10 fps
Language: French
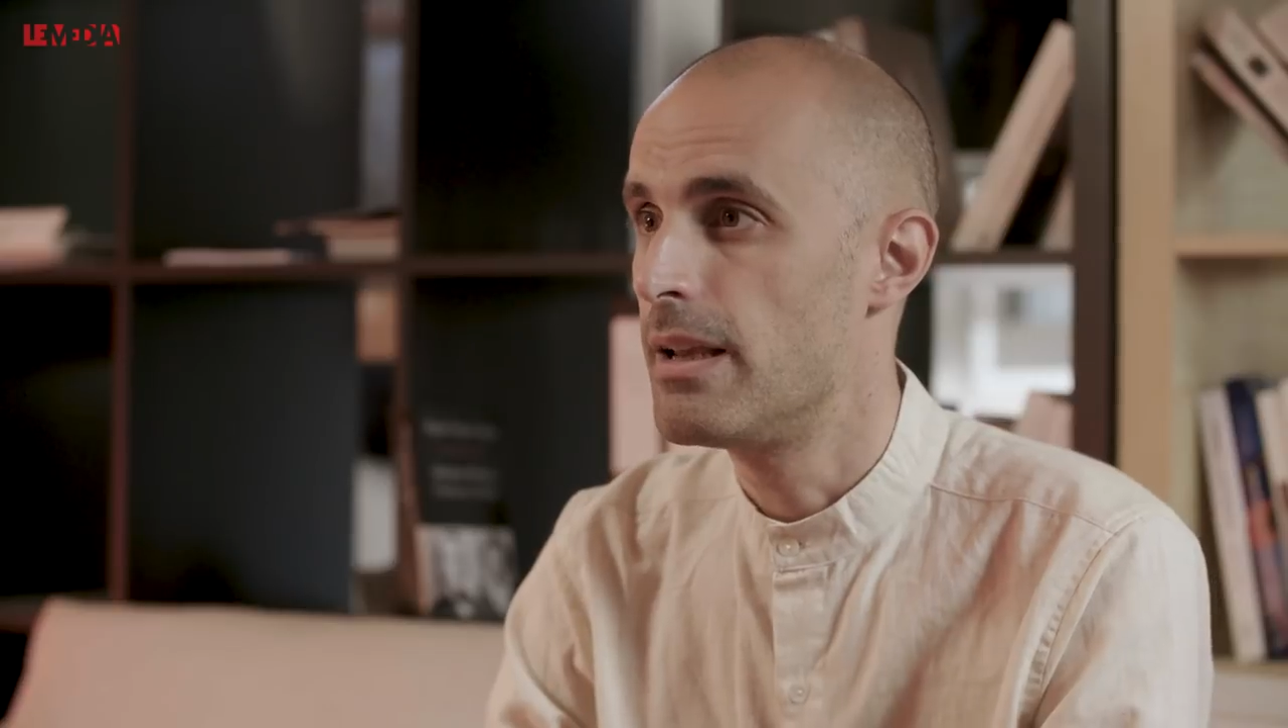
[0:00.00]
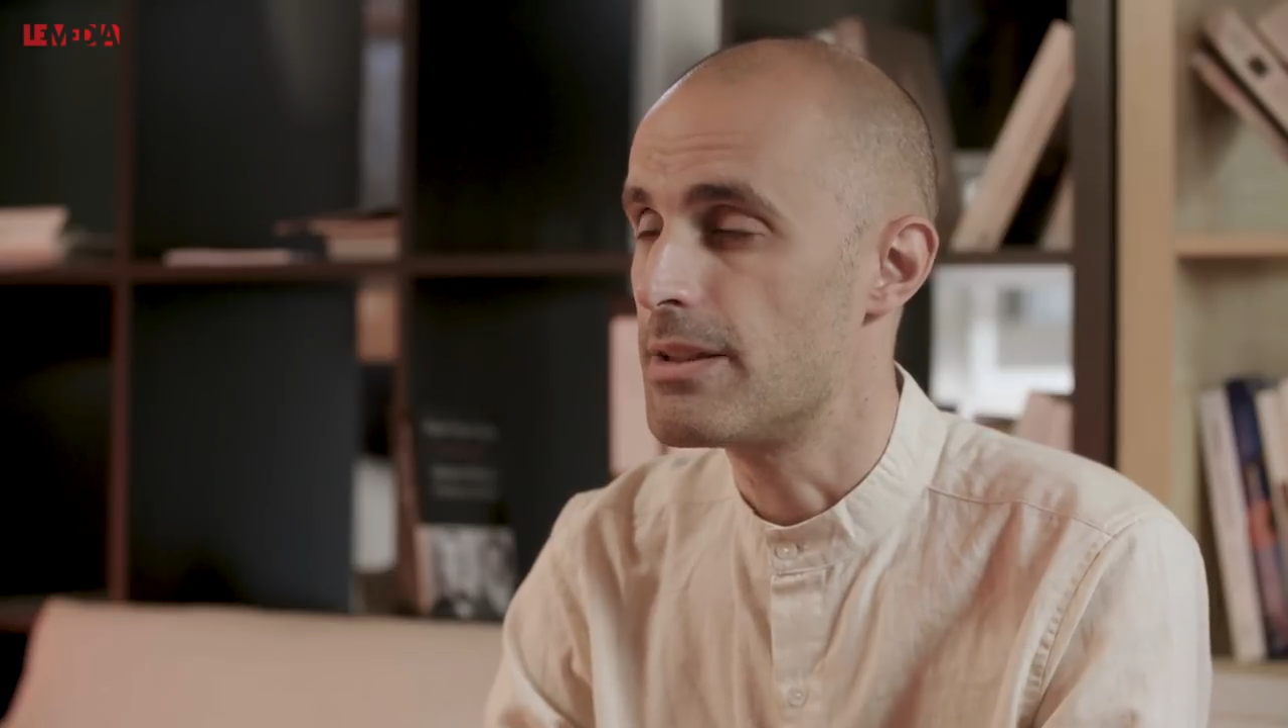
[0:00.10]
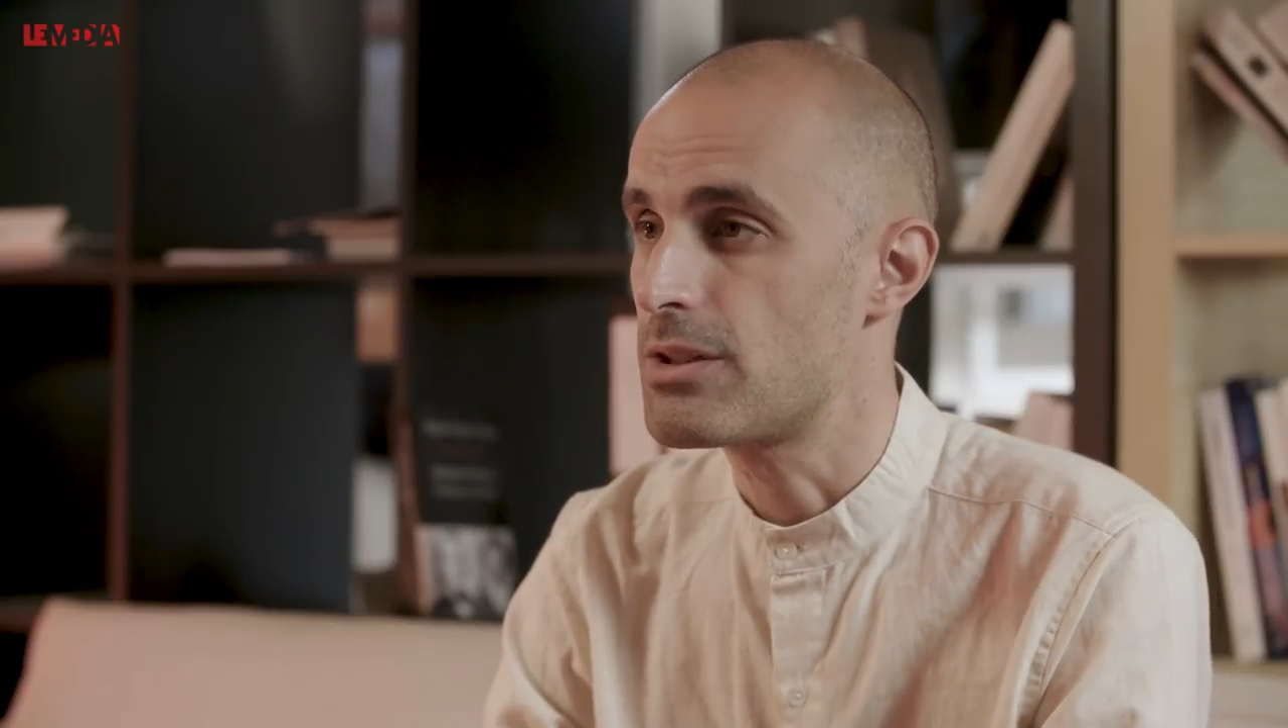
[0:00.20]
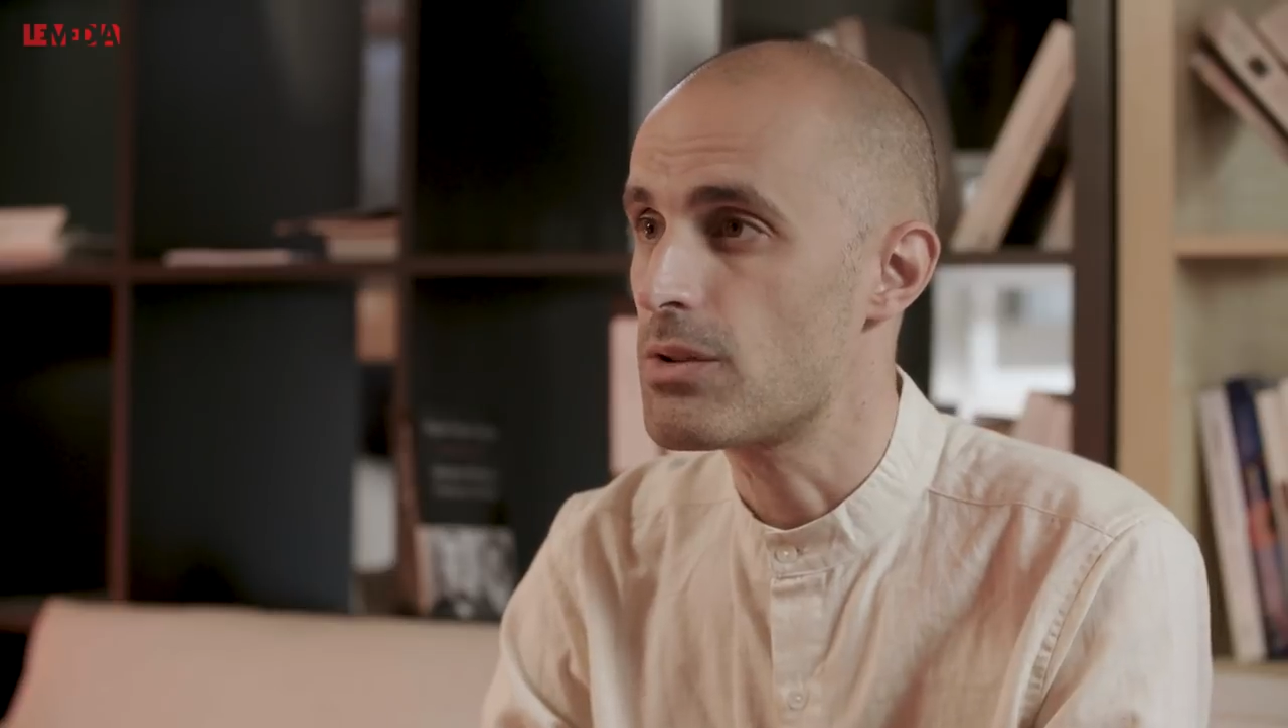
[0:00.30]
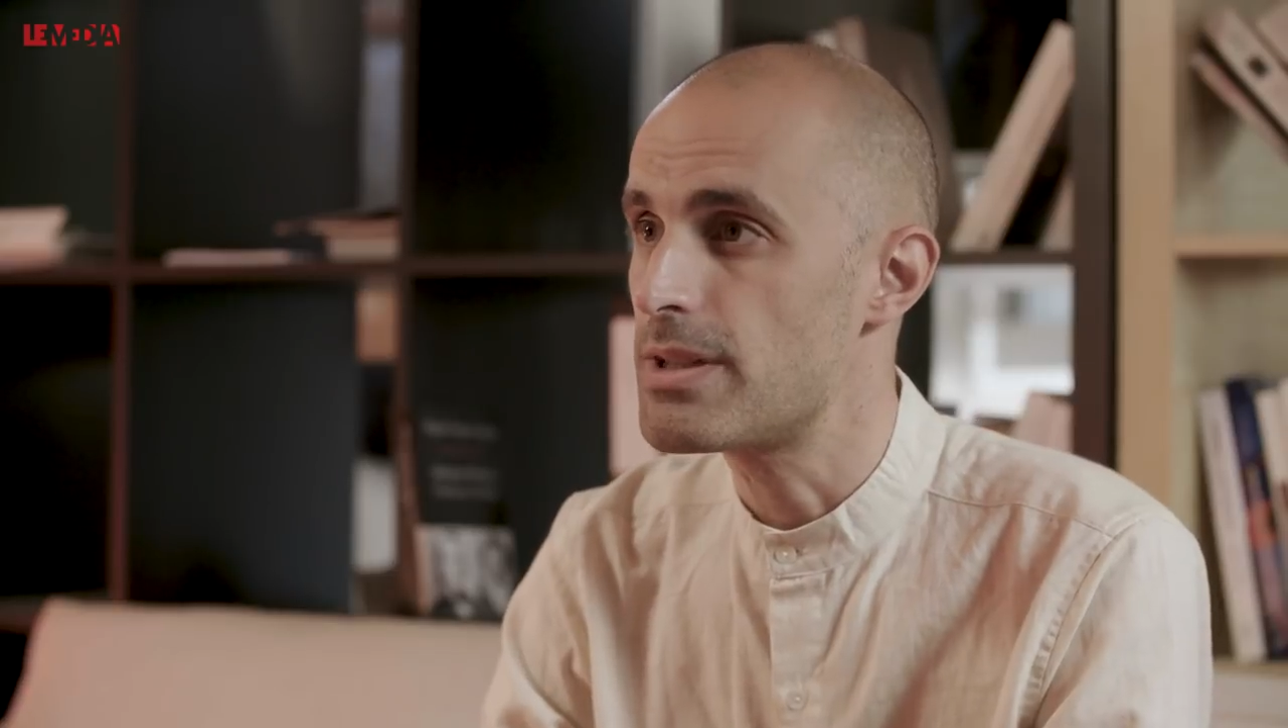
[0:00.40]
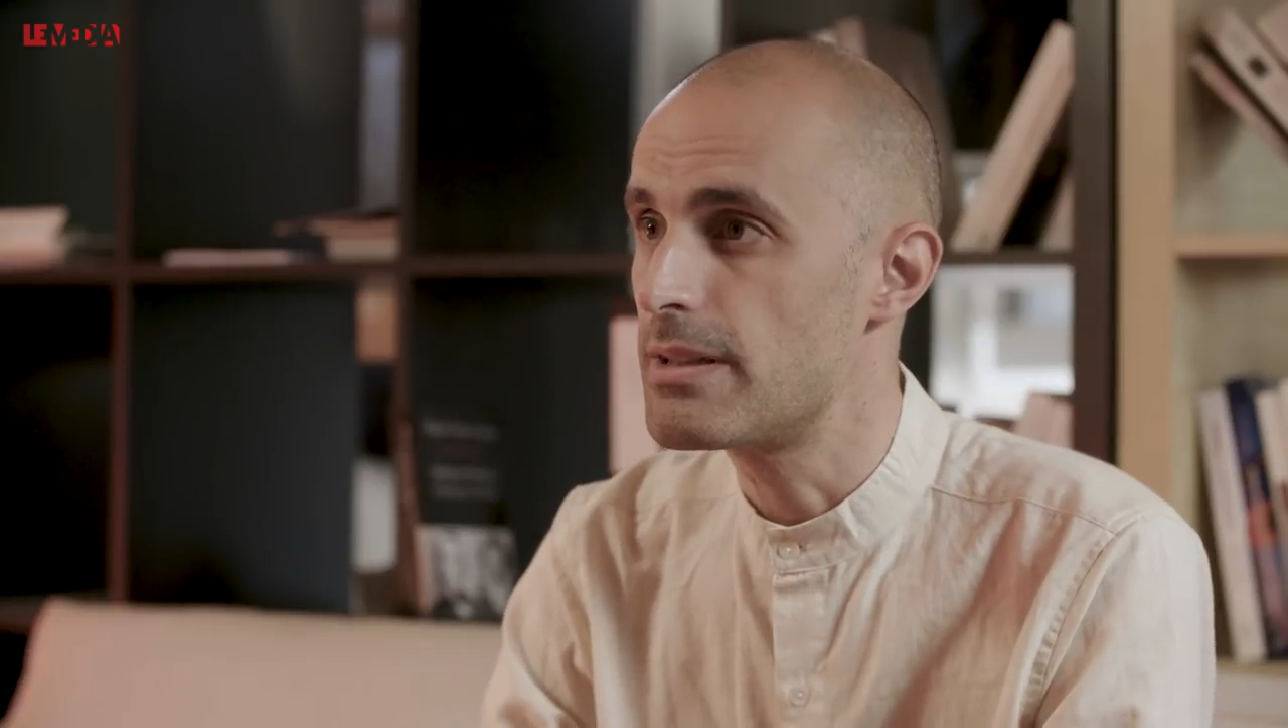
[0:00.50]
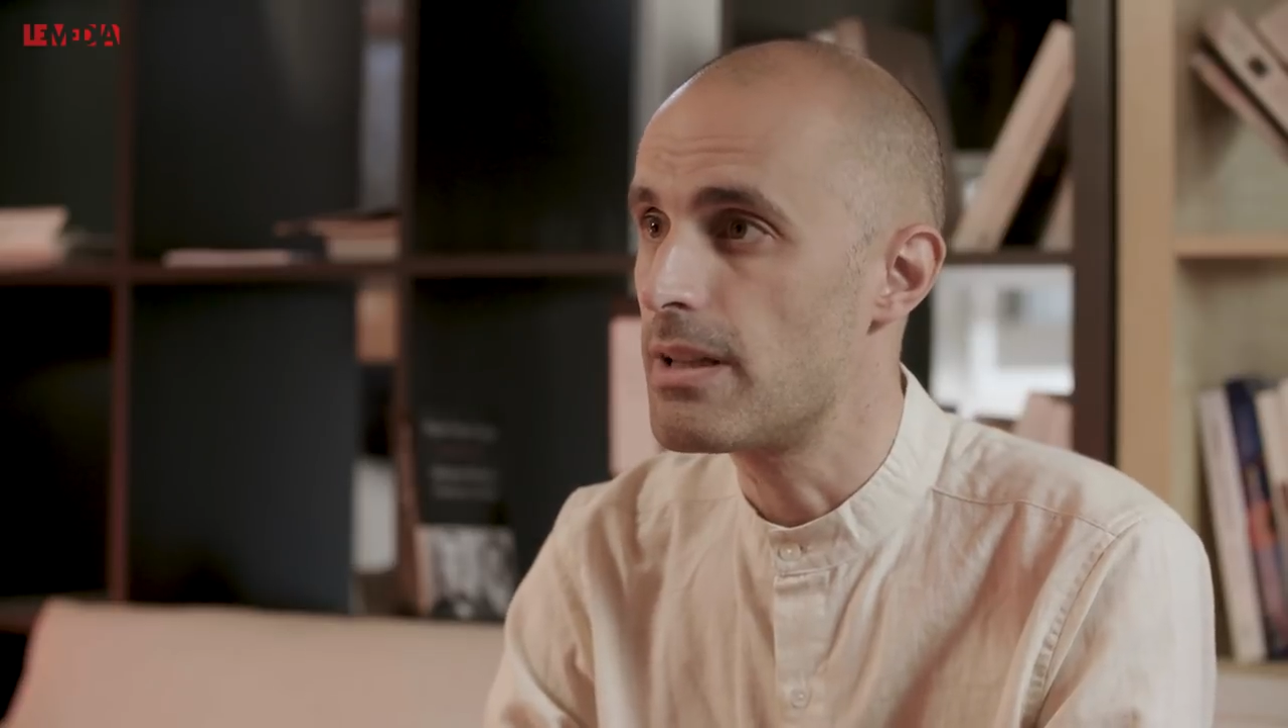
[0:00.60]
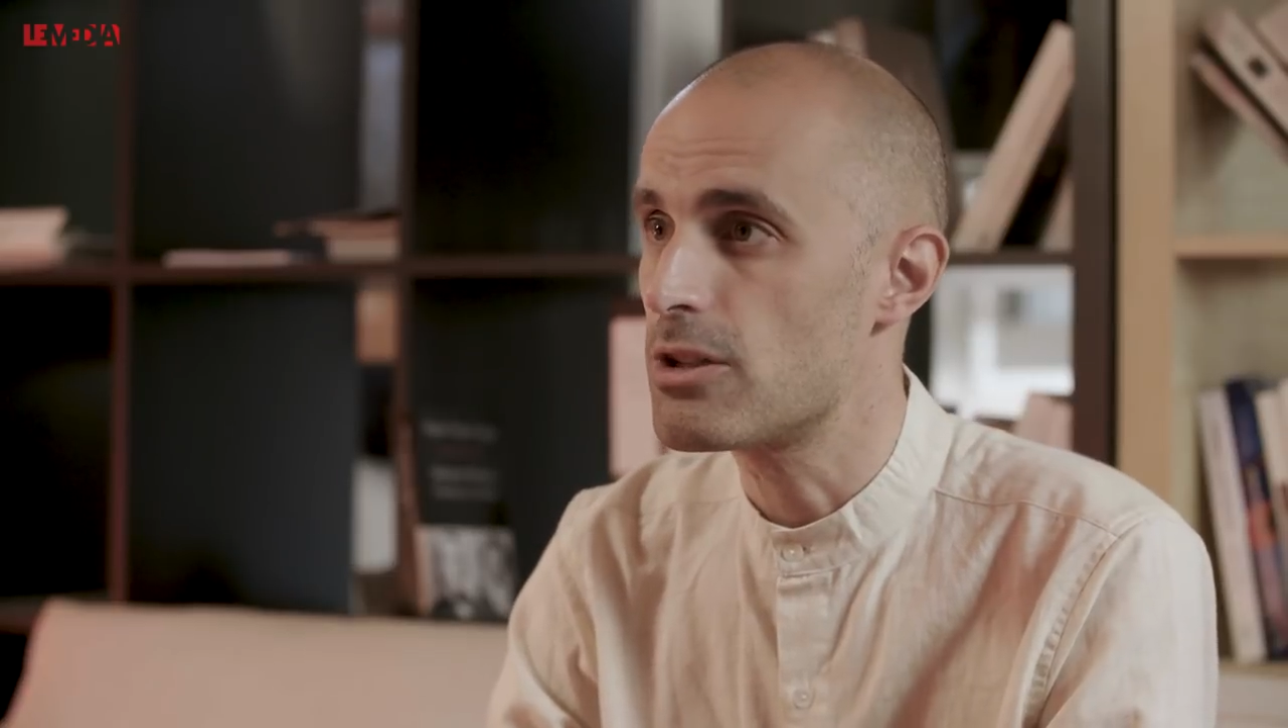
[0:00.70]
Et sans cet